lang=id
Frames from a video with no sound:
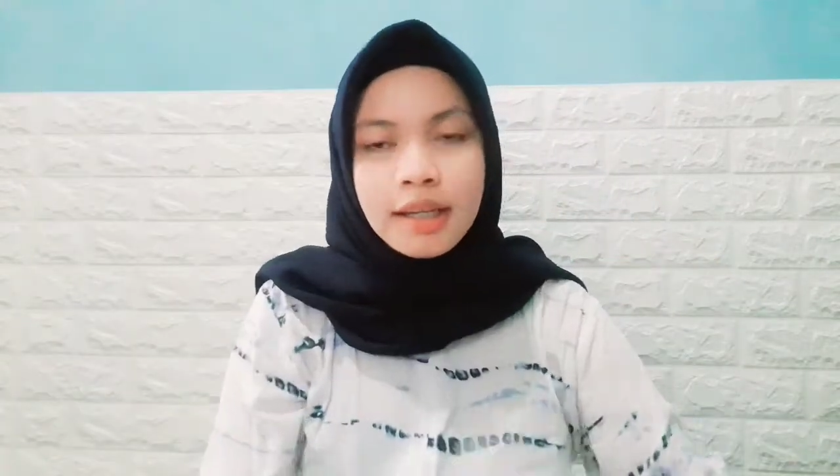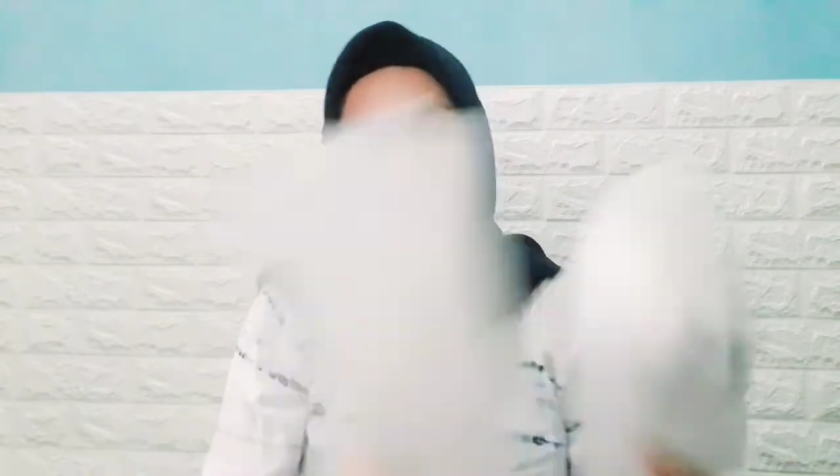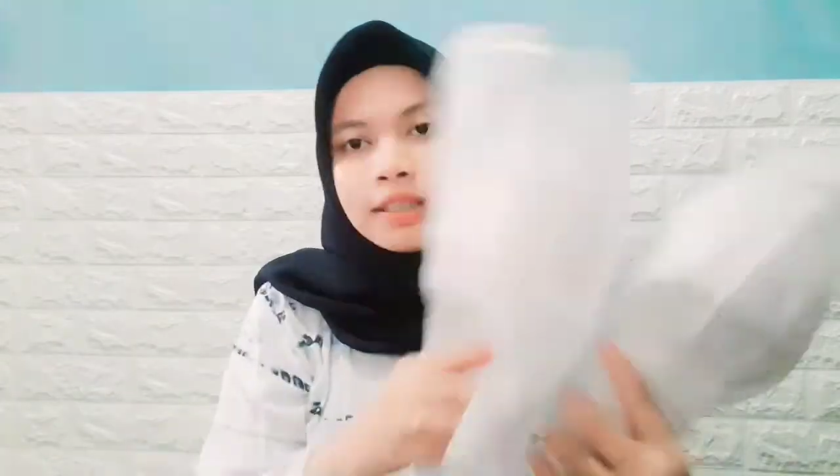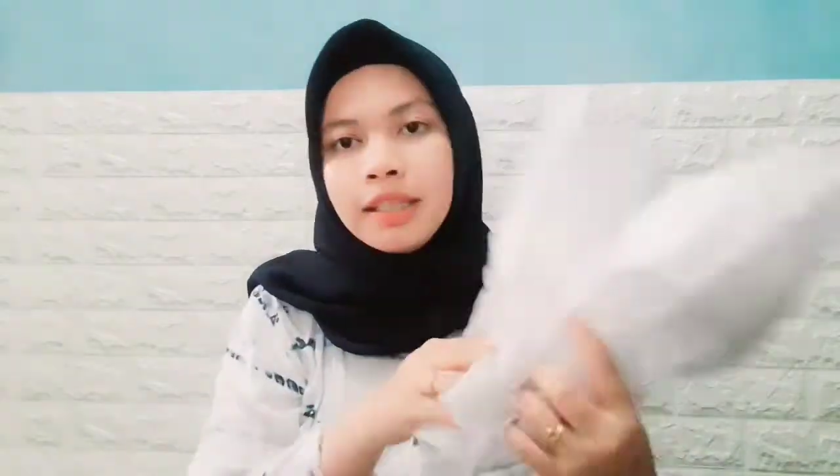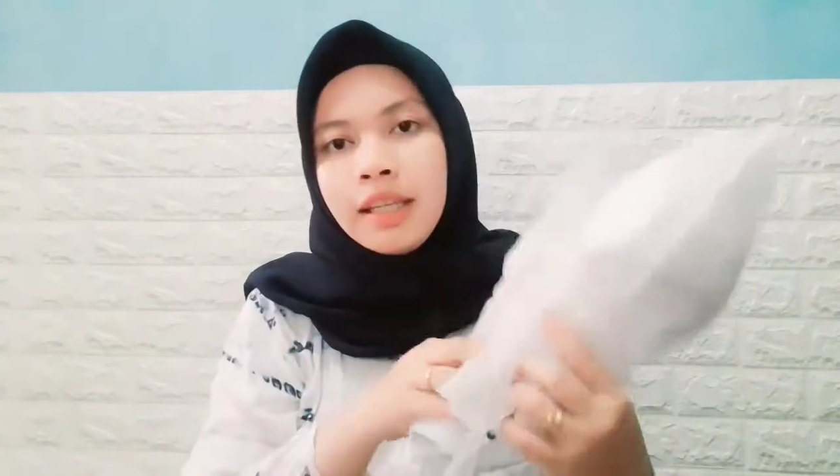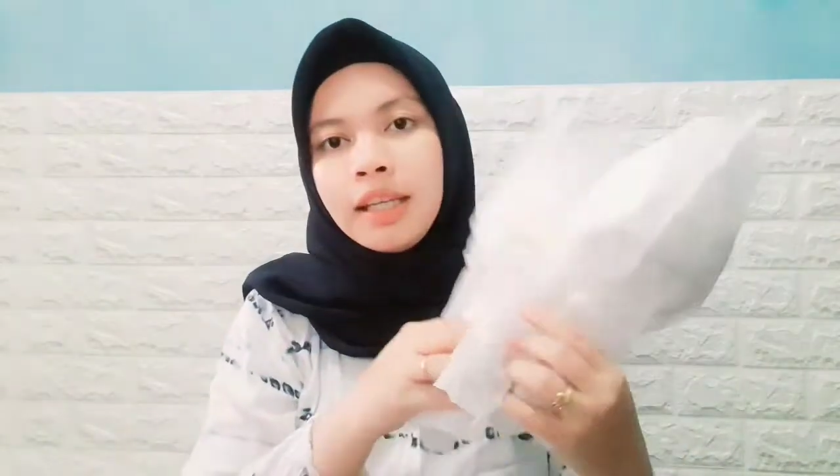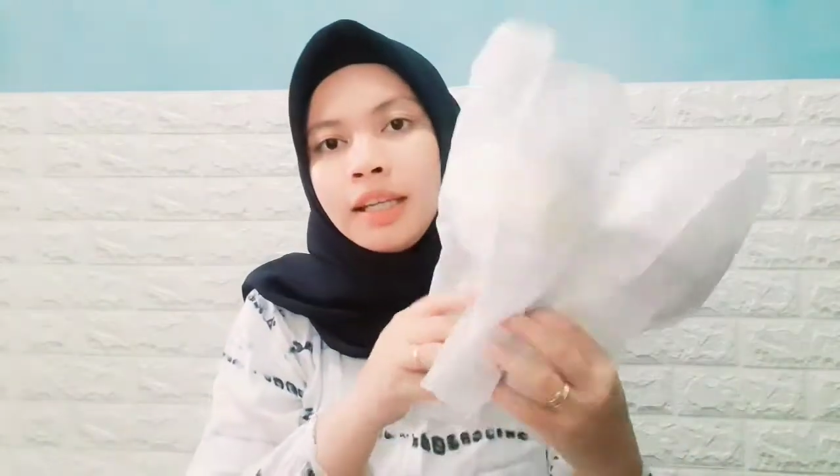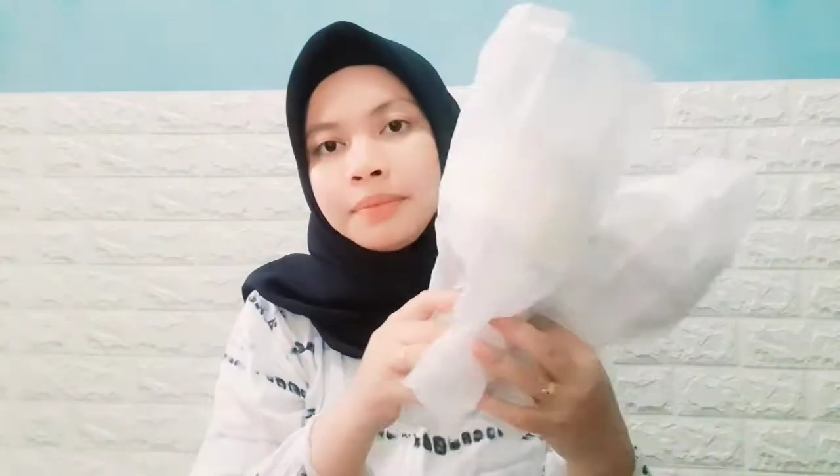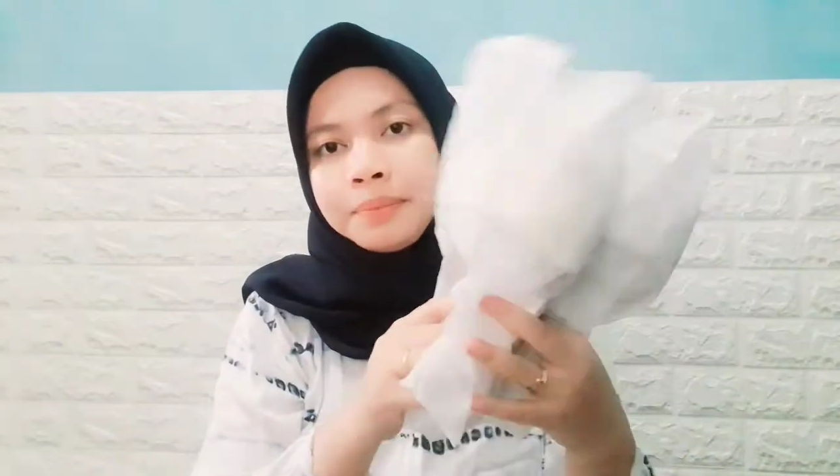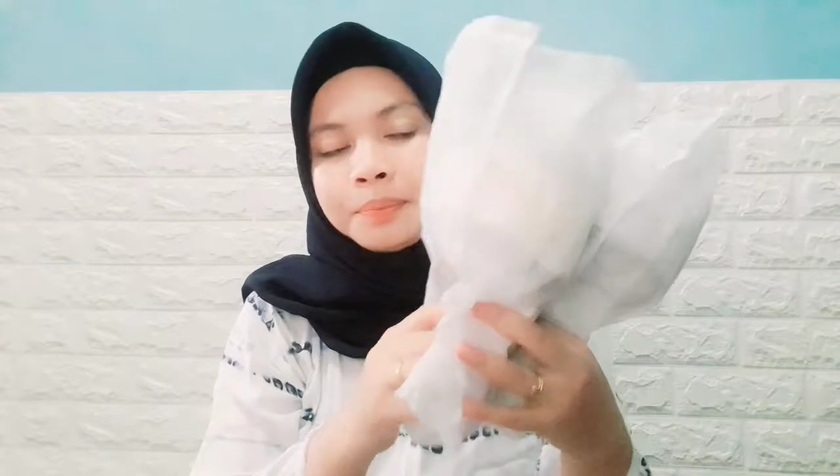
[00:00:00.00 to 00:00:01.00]
nah di sini
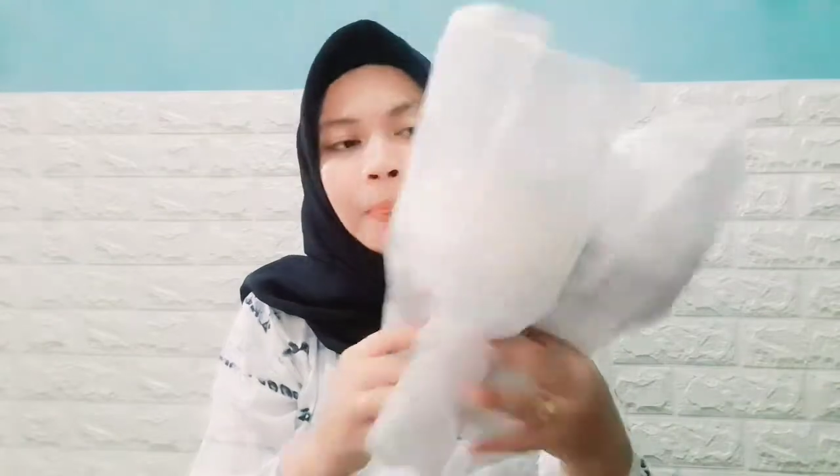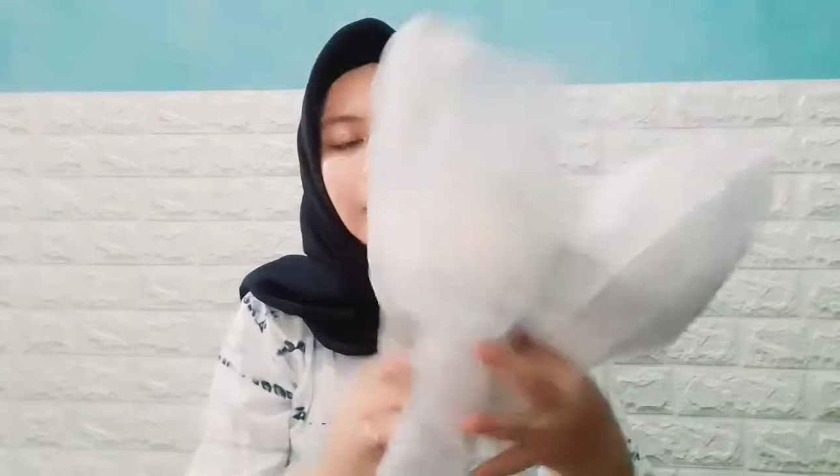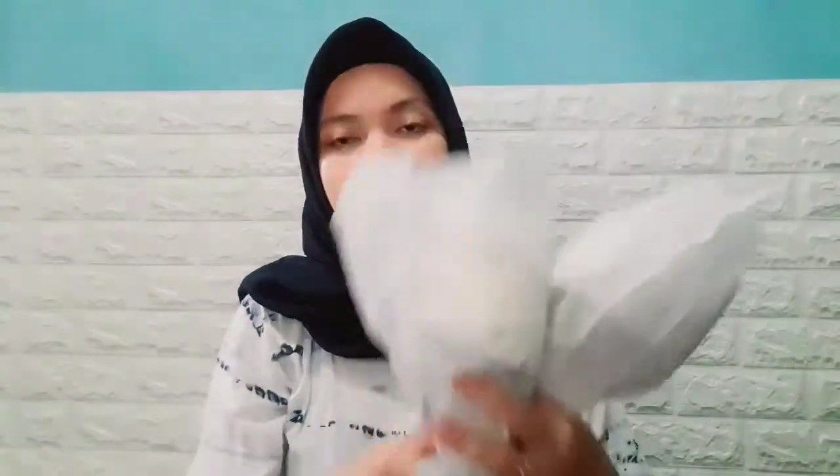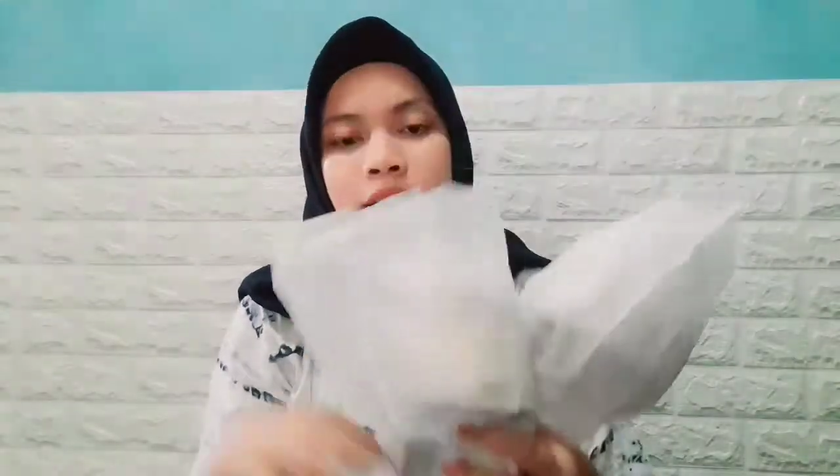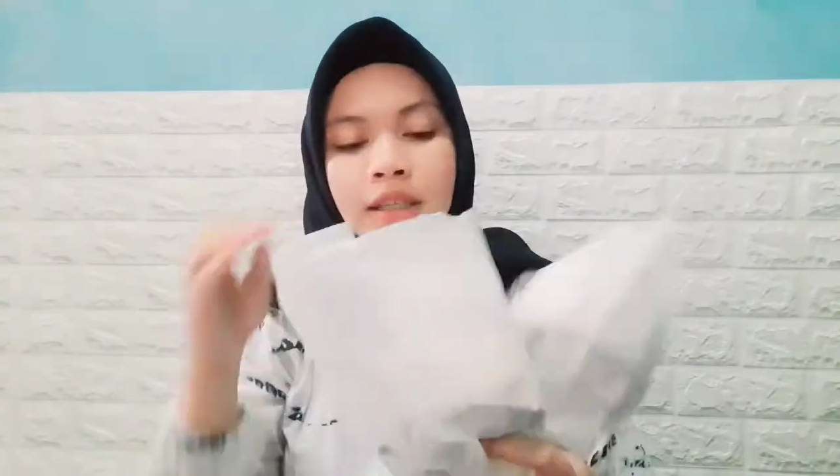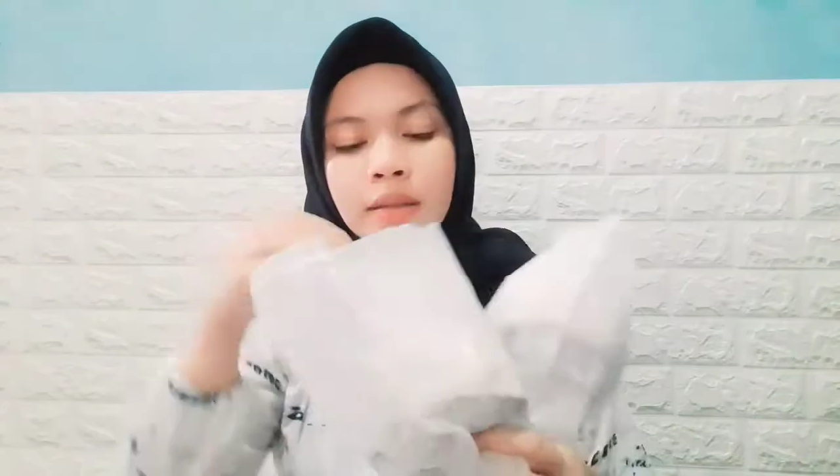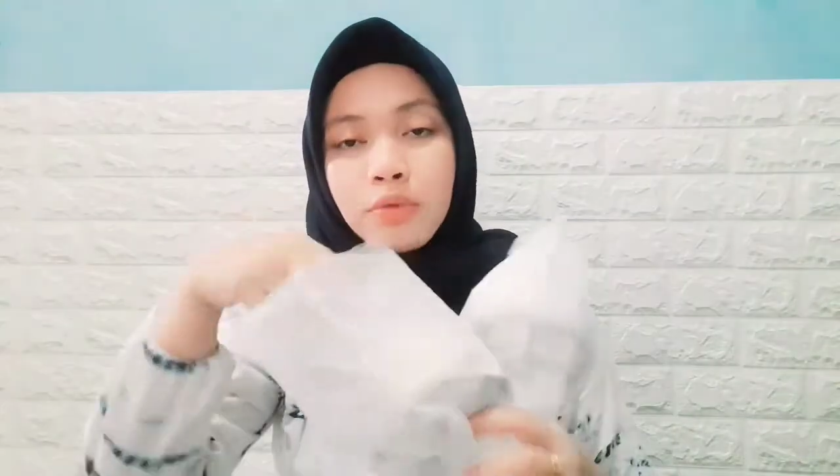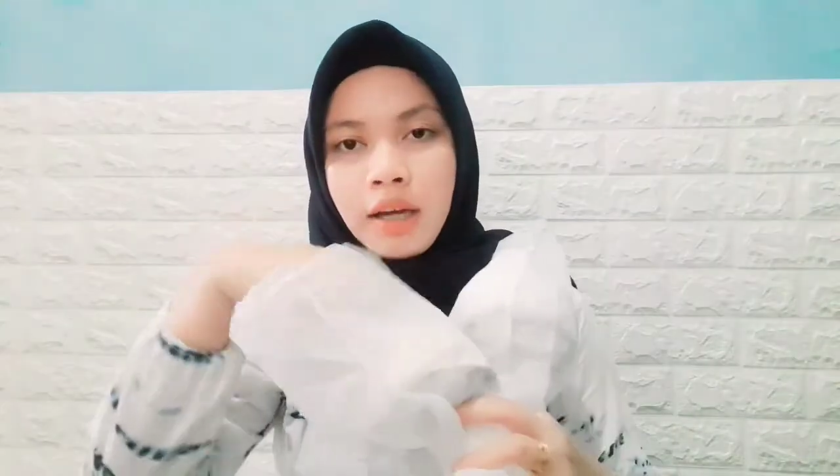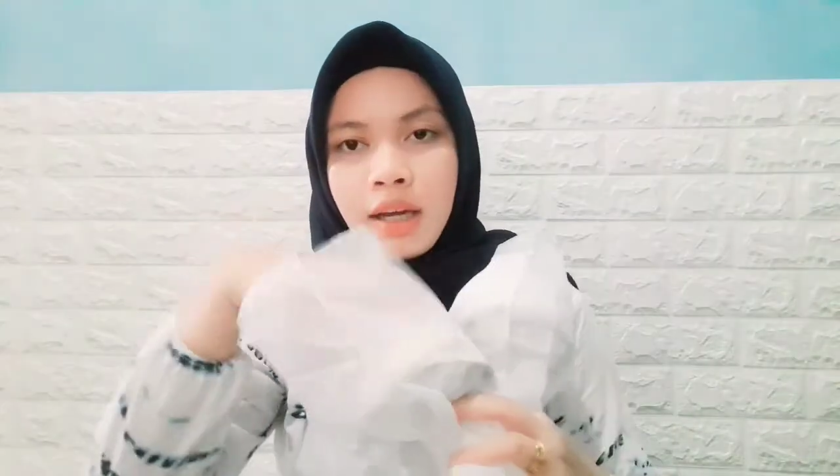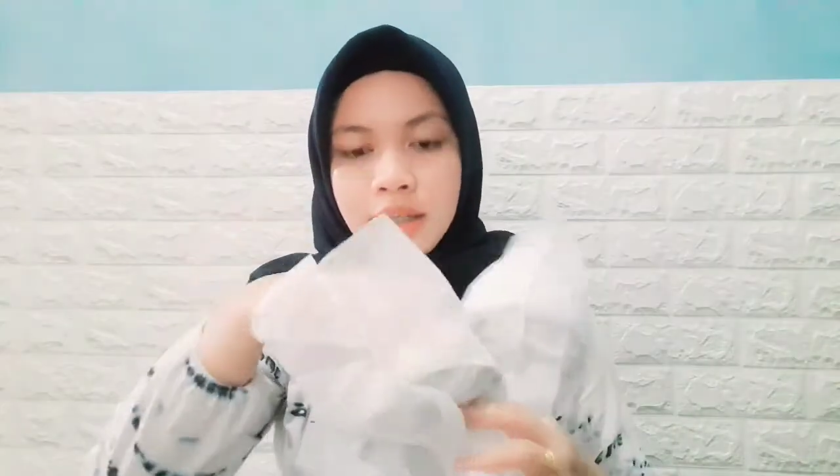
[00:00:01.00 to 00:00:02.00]
e, kita
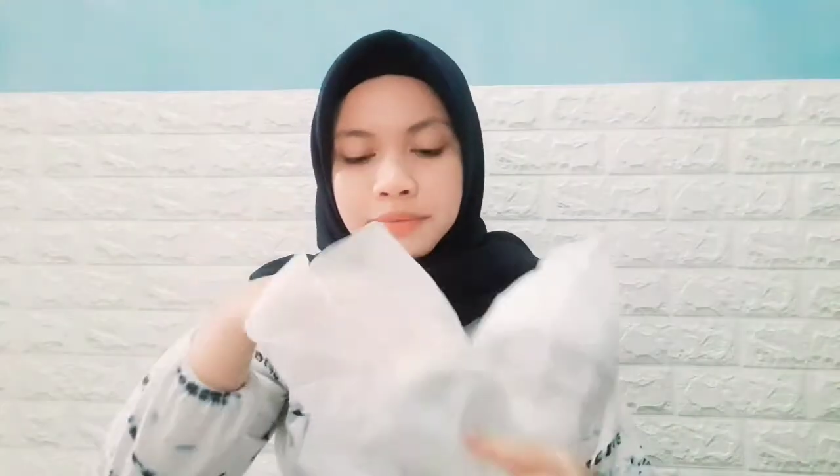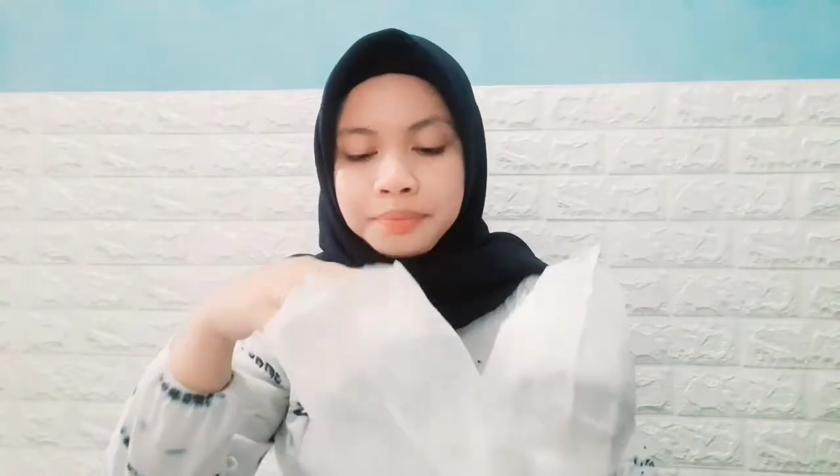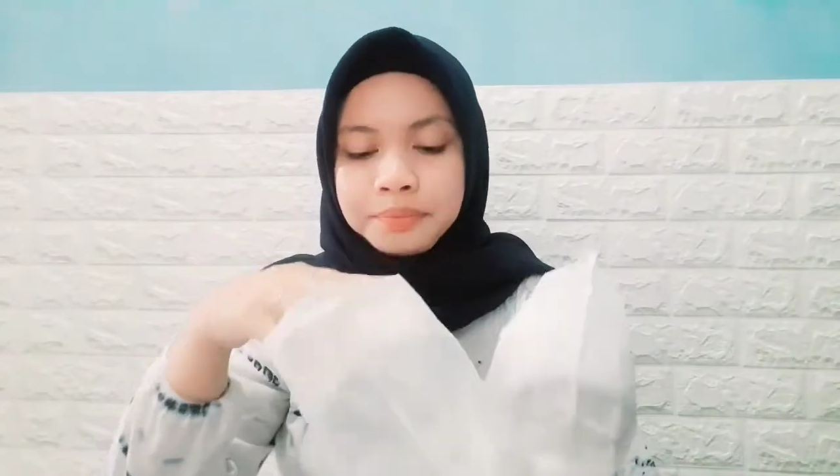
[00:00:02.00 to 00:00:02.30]
buka